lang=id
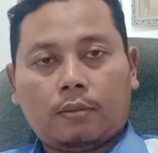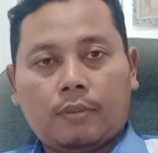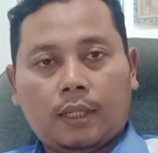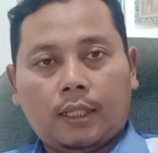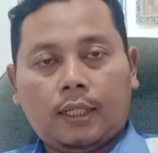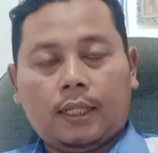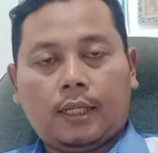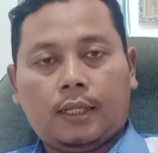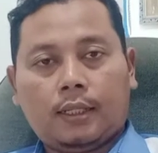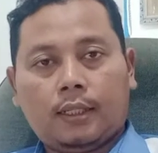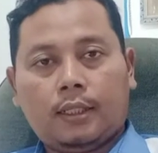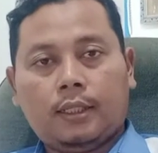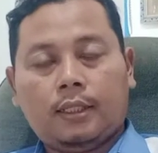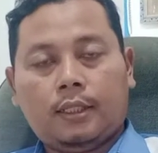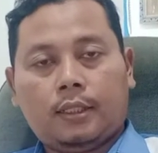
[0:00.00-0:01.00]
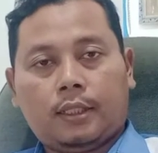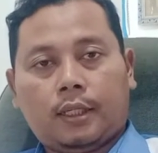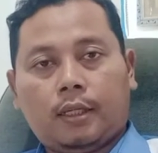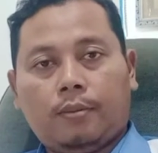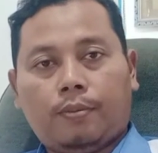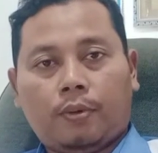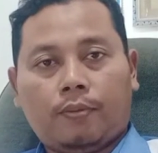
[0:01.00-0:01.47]
kembali lagi di
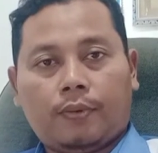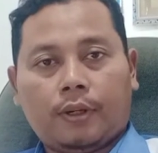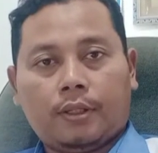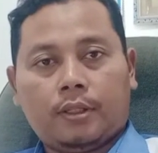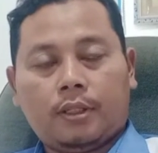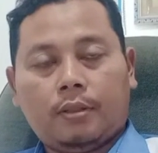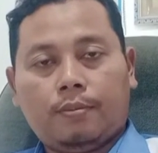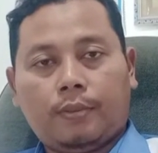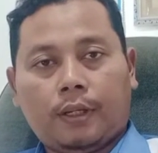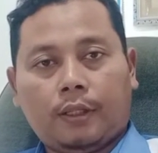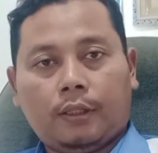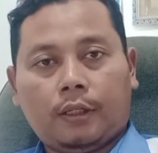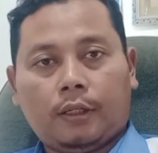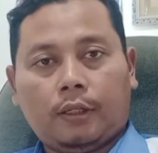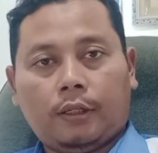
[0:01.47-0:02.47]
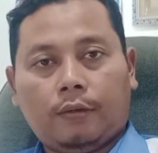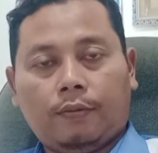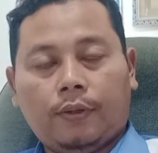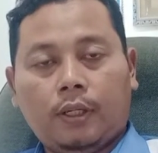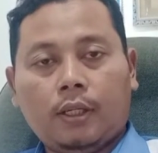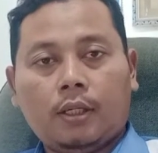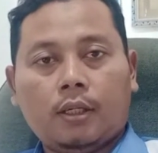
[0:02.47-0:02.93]
channel Profesi Planter
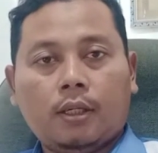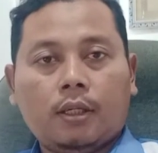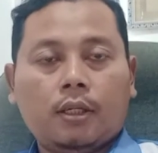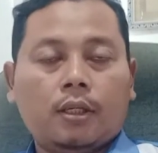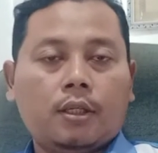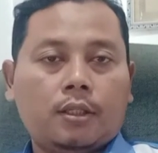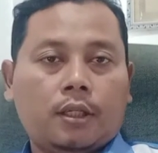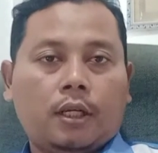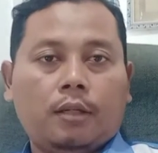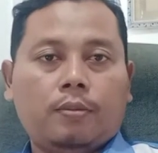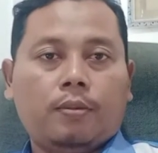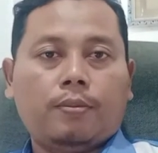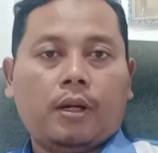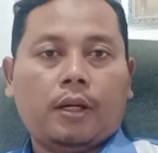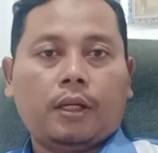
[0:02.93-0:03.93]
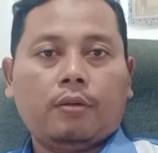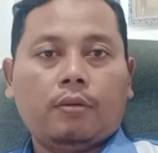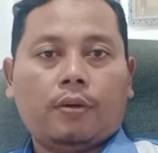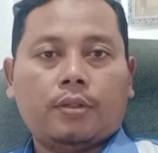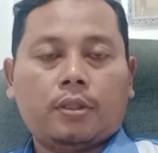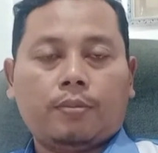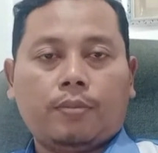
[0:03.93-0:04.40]
TV, channel membagi
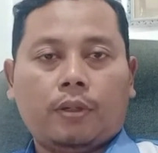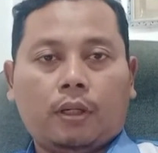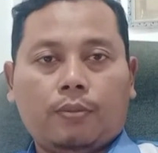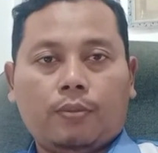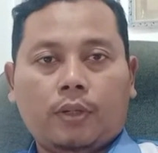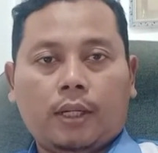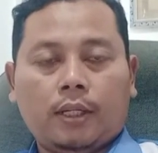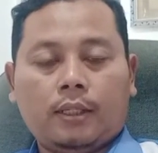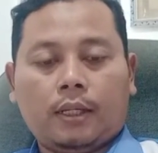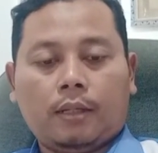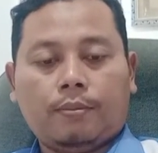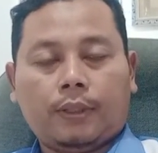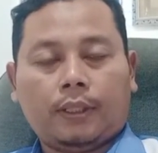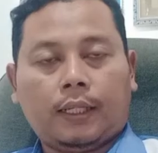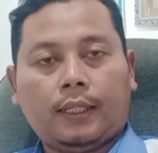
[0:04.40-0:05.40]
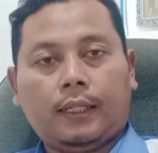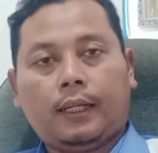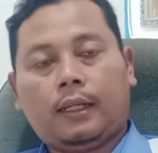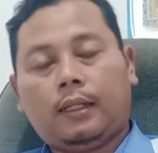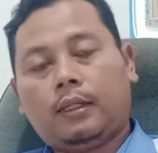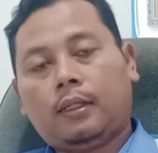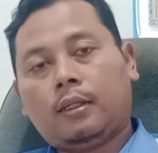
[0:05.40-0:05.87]
wawasan perkebunan dan
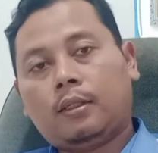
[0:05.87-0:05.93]
pertanian.